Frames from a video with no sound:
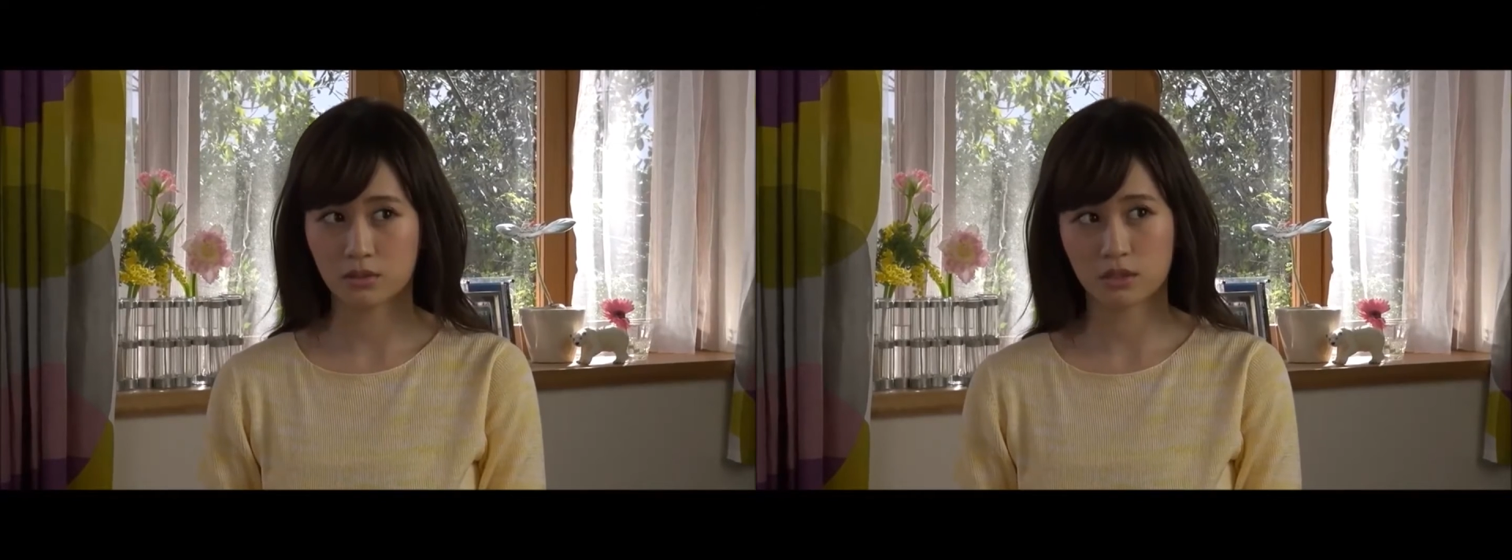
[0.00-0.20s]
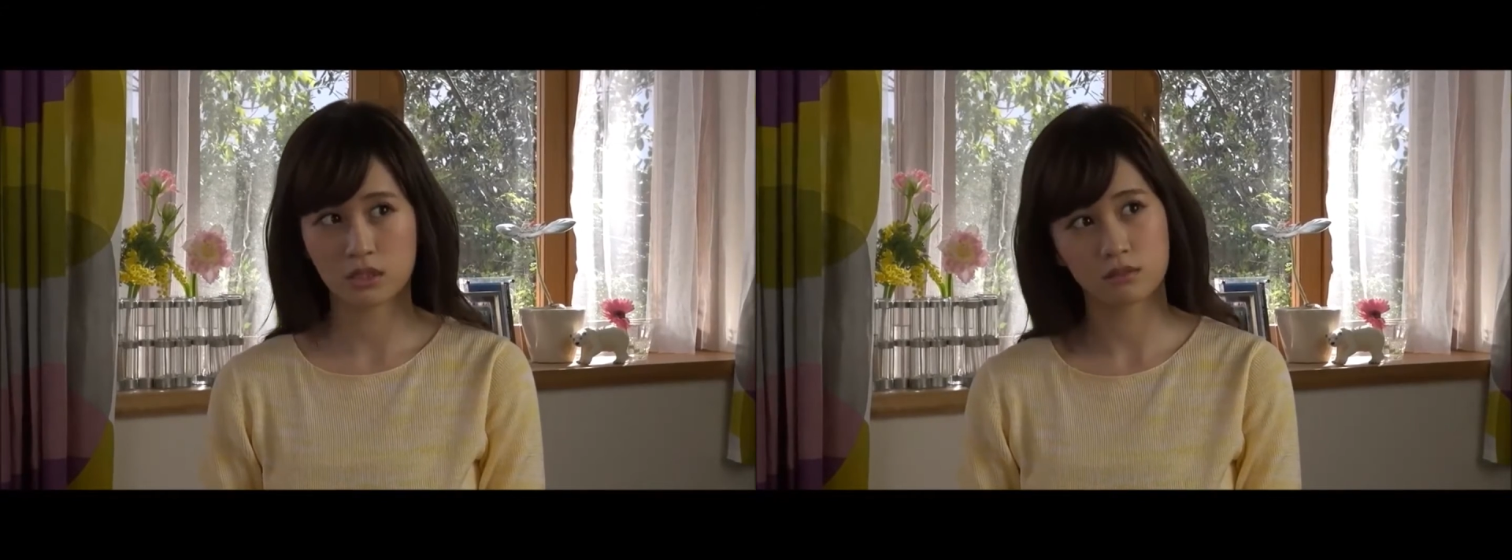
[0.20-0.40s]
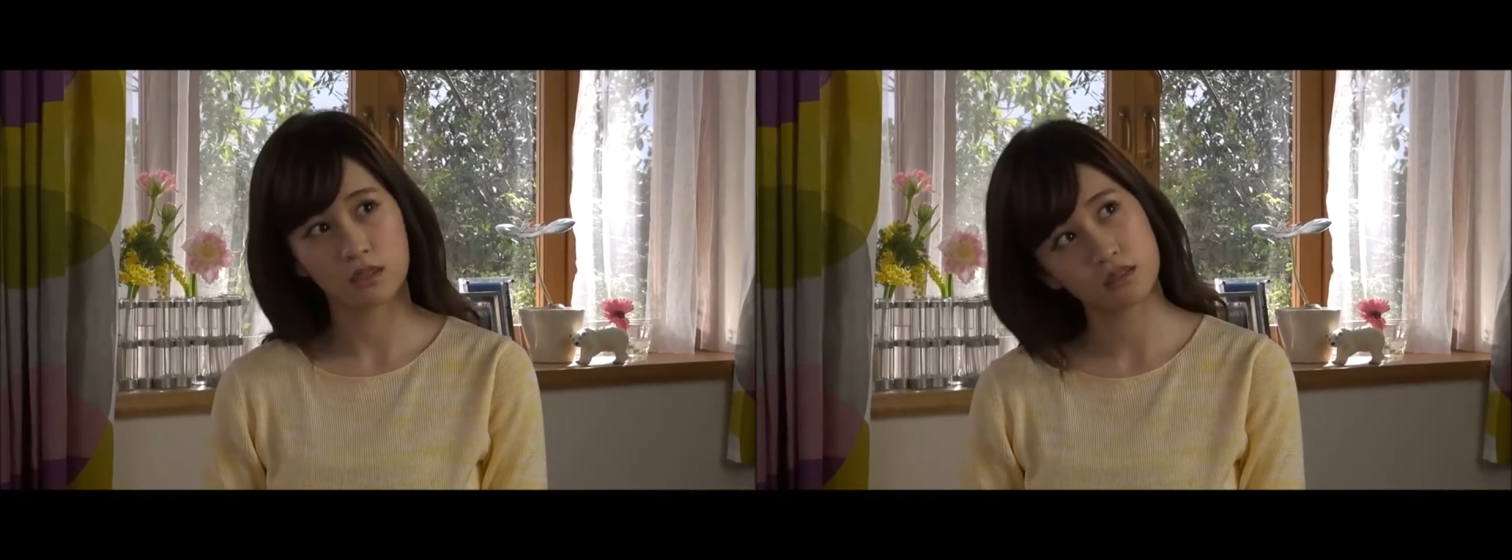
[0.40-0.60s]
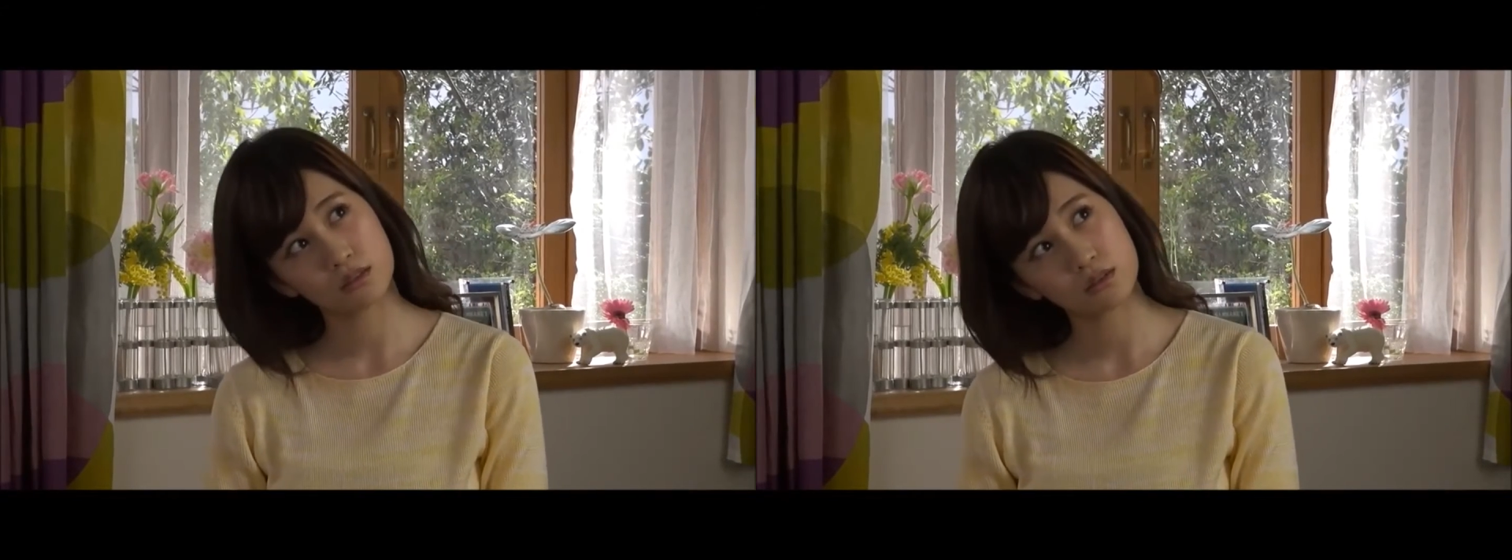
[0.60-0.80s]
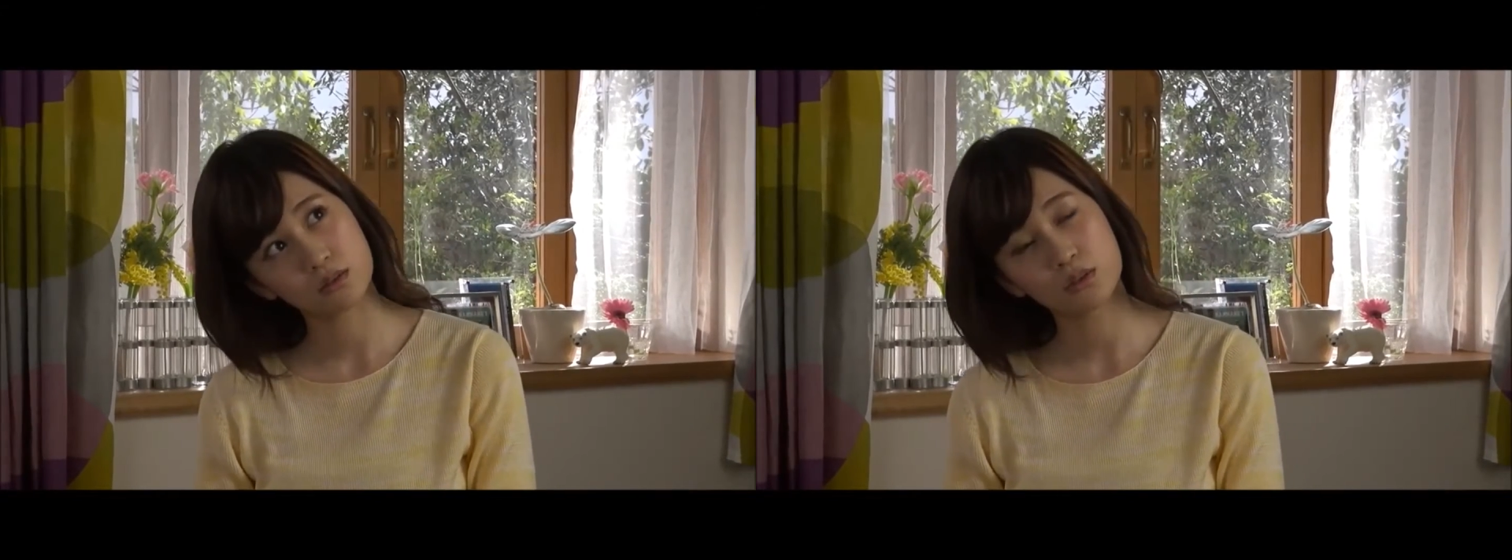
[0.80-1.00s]
年は
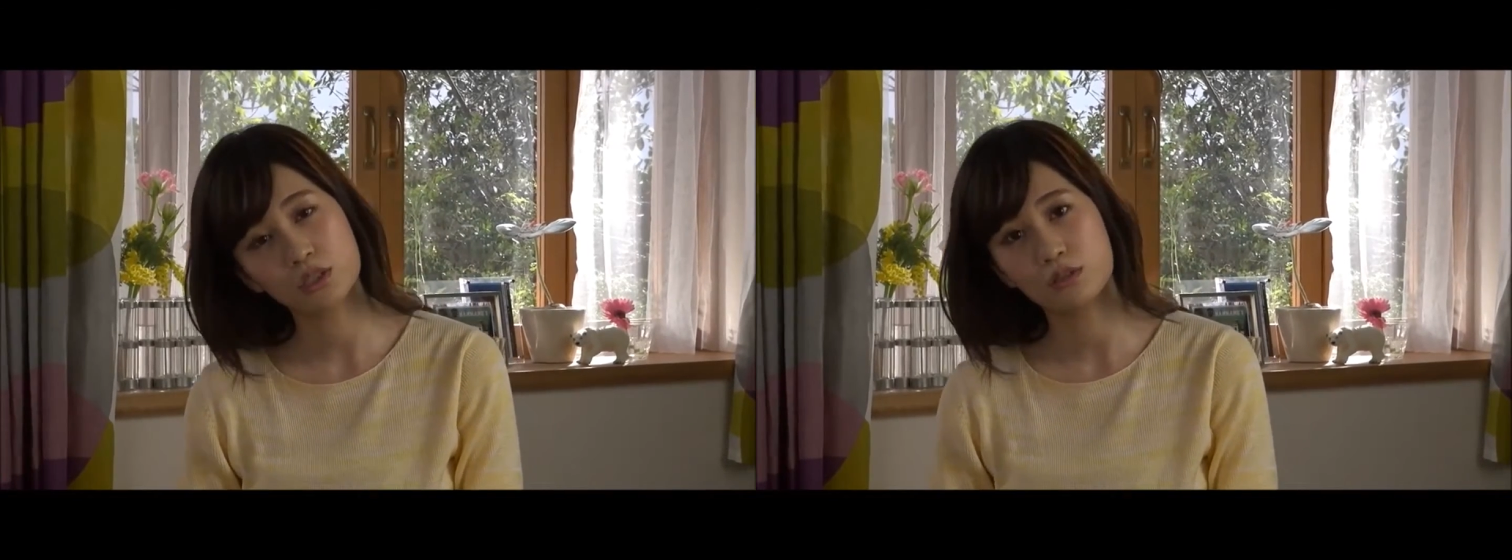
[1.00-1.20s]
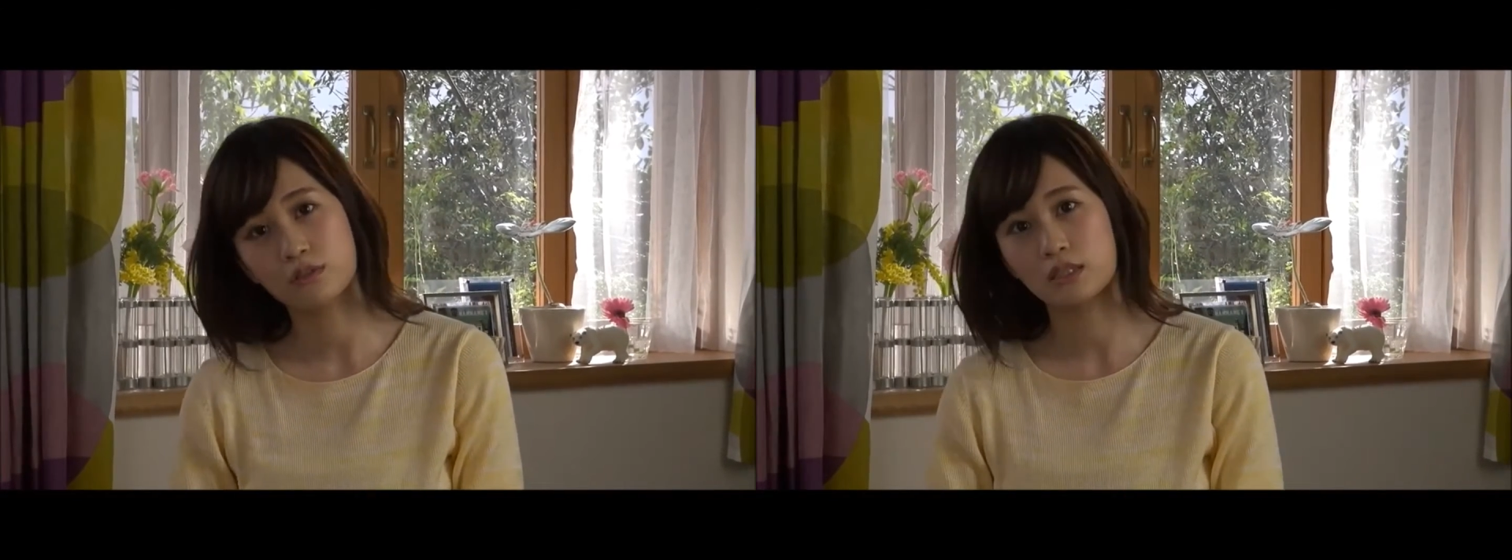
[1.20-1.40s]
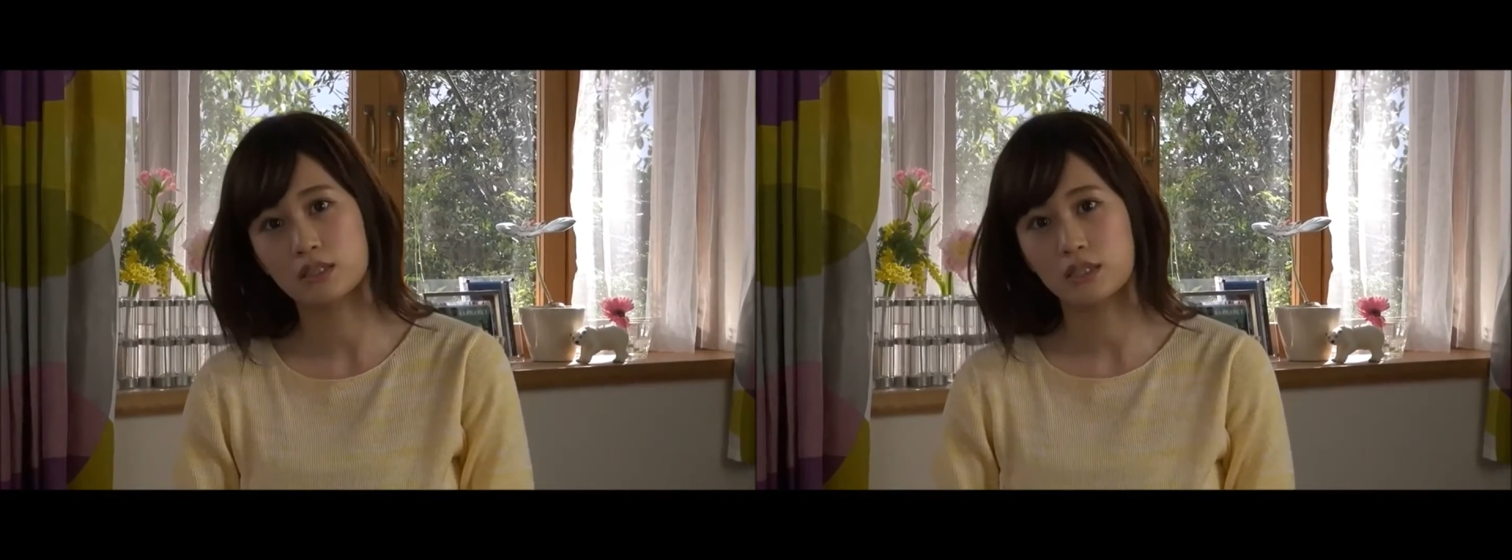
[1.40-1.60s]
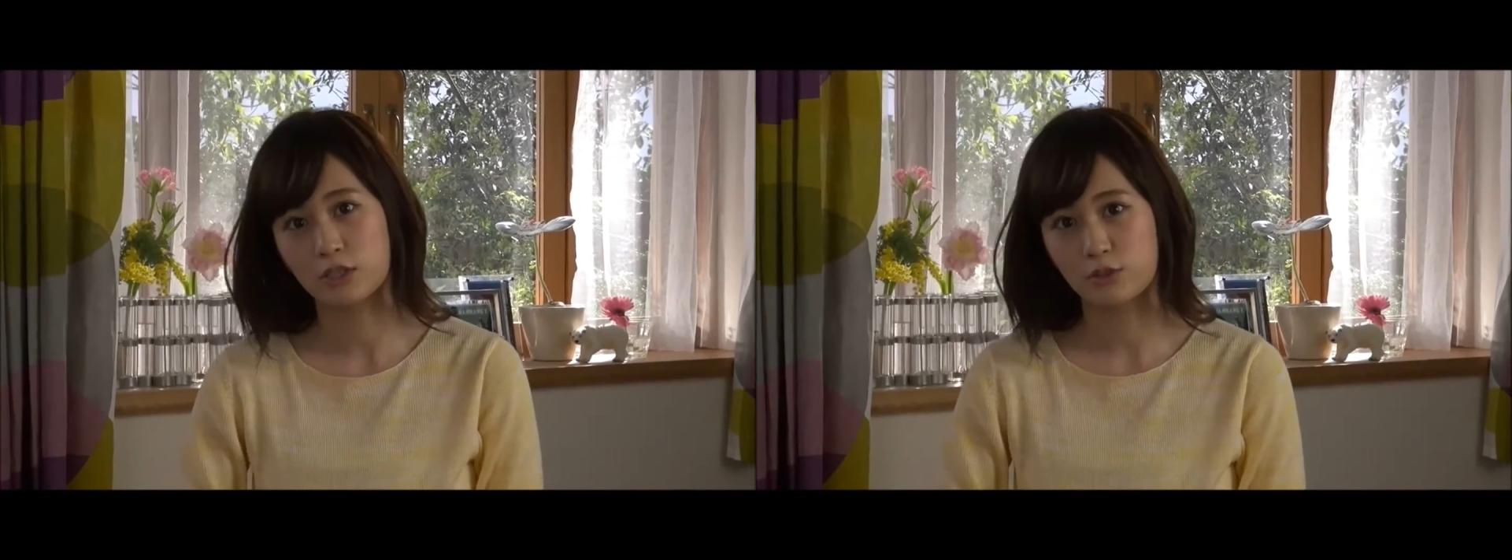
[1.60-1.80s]
少し上ですけ